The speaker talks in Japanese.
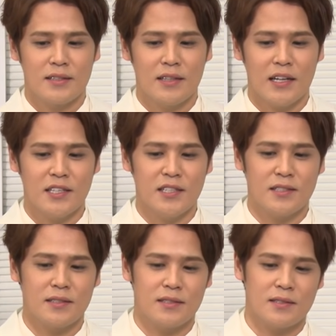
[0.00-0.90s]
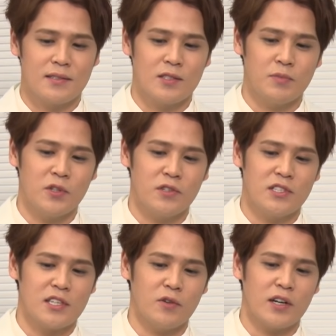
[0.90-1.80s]
何に罪の意
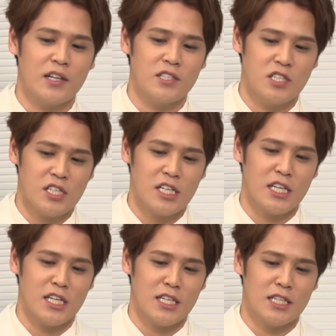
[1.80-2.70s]
識を感じ